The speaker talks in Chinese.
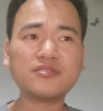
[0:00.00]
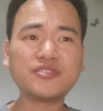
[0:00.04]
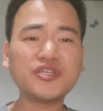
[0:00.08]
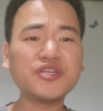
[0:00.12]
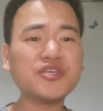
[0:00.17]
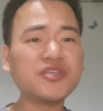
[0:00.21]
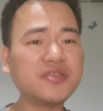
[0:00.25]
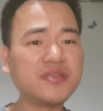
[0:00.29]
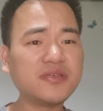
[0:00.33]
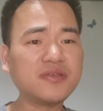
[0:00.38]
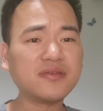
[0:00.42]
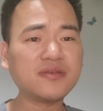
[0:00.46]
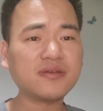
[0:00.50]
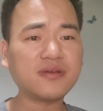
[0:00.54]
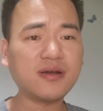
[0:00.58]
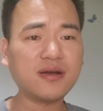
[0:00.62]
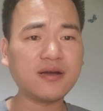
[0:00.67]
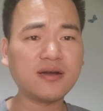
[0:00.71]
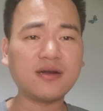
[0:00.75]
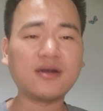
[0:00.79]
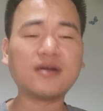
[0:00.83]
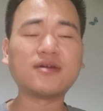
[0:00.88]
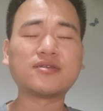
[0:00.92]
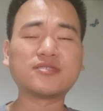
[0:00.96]
正义
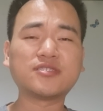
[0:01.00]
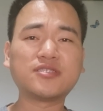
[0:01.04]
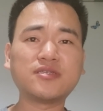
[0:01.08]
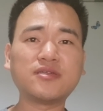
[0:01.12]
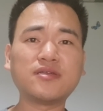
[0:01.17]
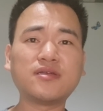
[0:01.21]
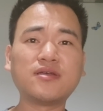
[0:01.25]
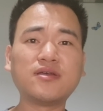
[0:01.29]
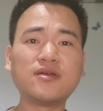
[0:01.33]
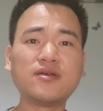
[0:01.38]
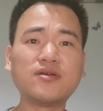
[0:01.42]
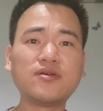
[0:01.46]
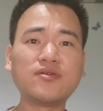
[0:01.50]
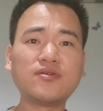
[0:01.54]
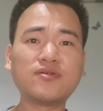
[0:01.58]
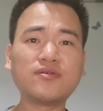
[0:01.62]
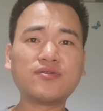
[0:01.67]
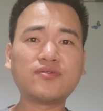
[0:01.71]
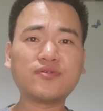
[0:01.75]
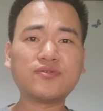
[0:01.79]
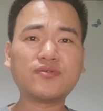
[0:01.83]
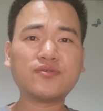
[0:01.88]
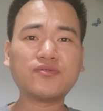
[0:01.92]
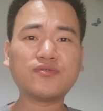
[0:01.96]
啊，
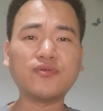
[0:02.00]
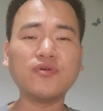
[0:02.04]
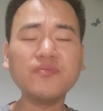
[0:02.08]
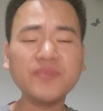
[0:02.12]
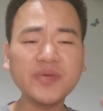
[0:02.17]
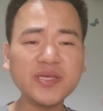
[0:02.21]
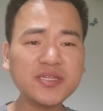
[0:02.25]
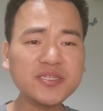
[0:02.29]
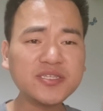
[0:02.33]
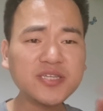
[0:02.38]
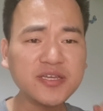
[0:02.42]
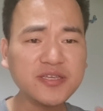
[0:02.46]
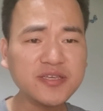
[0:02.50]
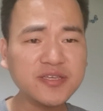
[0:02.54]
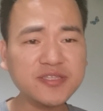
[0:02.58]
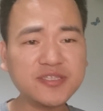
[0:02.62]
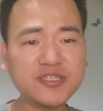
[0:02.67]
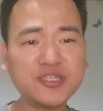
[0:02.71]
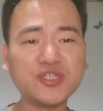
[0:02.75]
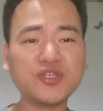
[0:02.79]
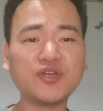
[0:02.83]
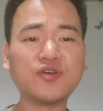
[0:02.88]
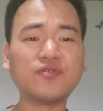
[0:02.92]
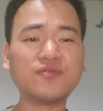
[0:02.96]
公平、正义、
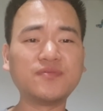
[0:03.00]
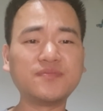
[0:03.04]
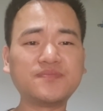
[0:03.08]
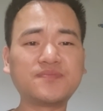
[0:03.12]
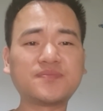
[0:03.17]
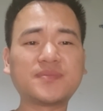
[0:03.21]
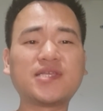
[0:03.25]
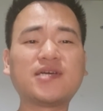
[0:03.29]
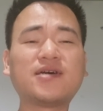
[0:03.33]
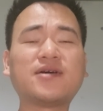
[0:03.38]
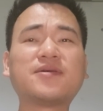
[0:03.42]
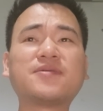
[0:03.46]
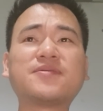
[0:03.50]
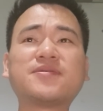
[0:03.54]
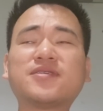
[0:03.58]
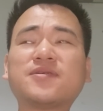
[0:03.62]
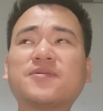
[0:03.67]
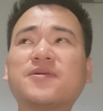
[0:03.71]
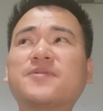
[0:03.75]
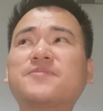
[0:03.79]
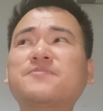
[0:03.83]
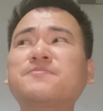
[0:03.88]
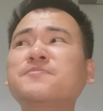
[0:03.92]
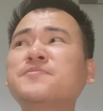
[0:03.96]
自由啊，是
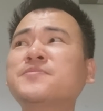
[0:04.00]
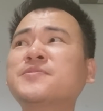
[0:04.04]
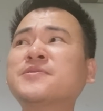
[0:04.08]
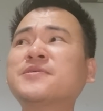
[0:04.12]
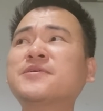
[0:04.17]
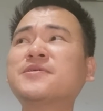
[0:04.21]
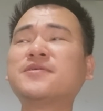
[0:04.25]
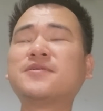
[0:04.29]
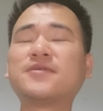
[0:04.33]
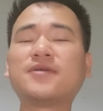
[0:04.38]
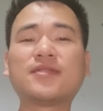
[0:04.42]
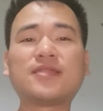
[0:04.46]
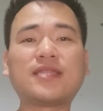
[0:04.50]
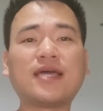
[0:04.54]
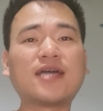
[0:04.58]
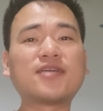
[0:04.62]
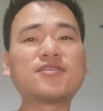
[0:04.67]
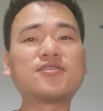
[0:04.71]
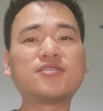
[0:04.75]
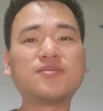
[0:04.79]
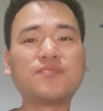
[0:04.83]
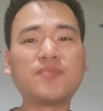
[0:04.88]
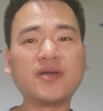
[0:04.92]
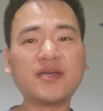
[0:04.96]
吧？大概
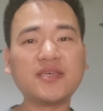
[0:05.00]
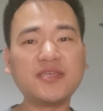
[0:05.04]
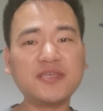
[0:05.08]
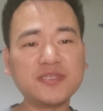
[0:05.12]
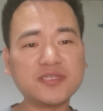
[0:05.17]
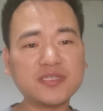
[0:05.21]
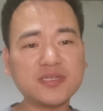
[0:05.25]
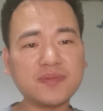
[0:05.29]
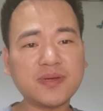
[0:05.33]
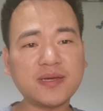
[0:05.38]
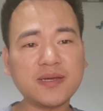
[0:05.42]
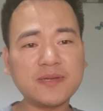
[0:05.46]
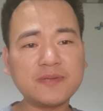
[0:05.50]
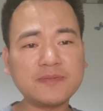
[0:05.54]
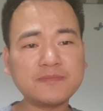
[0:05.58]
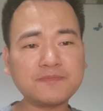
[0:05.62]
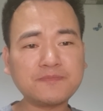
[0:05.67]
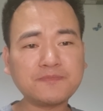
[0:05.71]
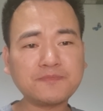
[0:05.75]
是这么个意思吧。